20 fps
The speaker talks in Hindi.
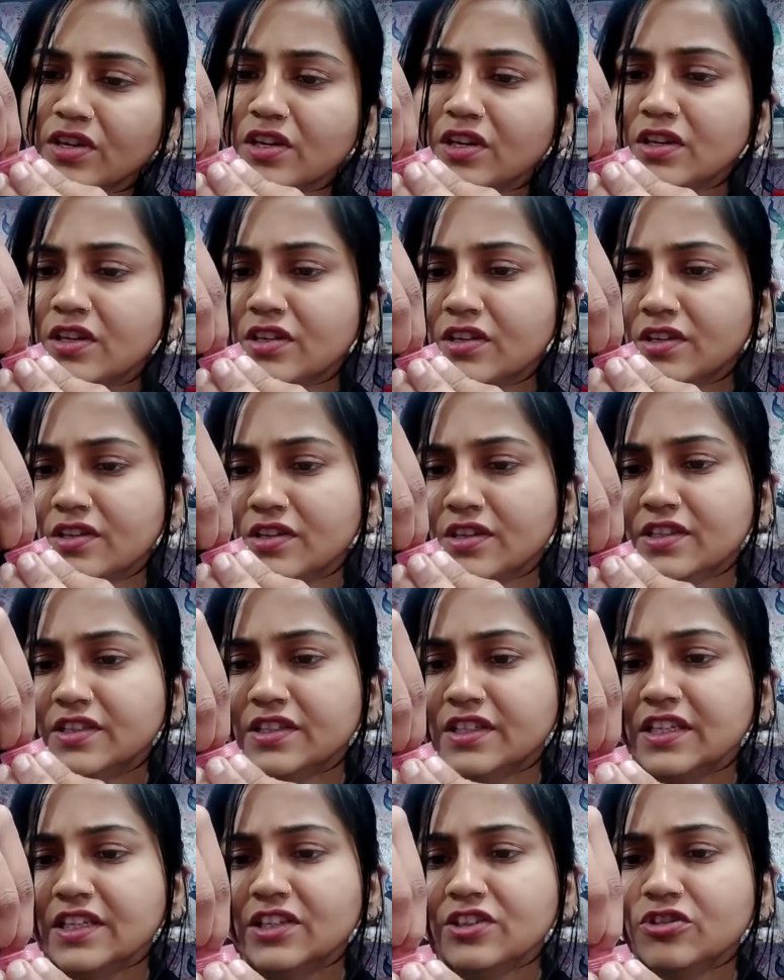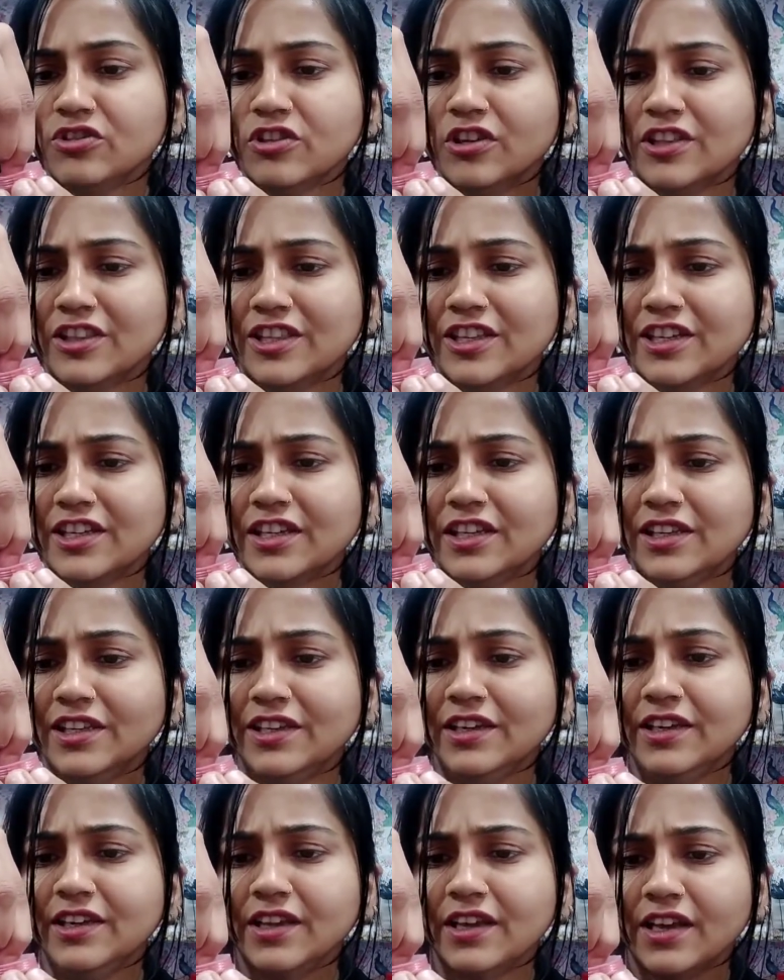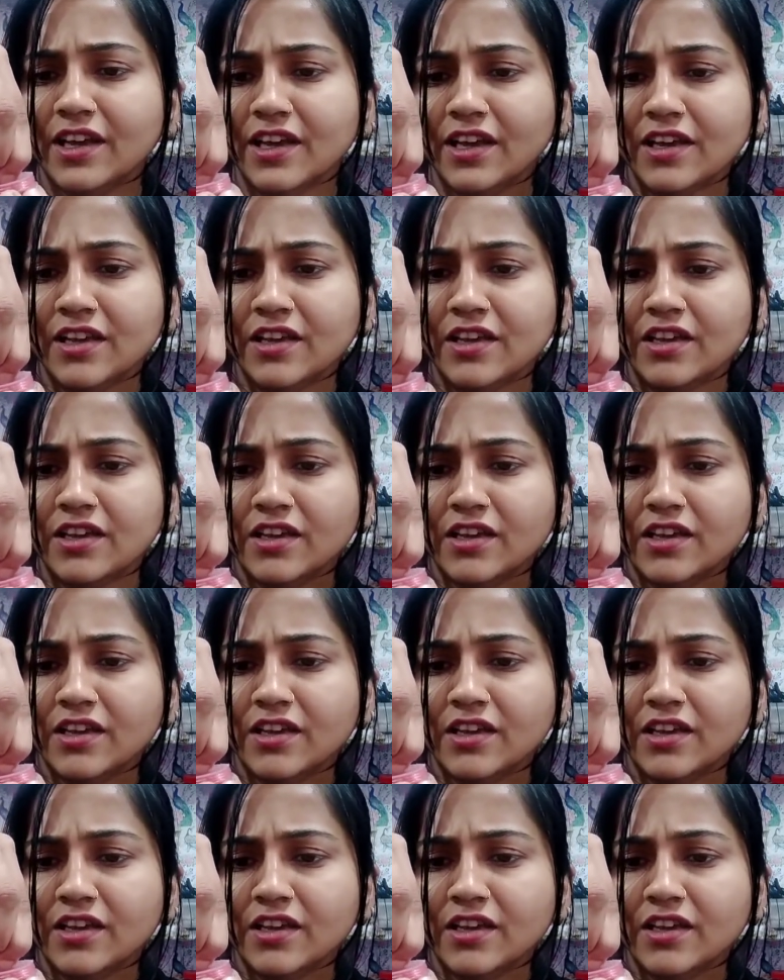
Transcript: अगर इसकी जो अंदर की लिड है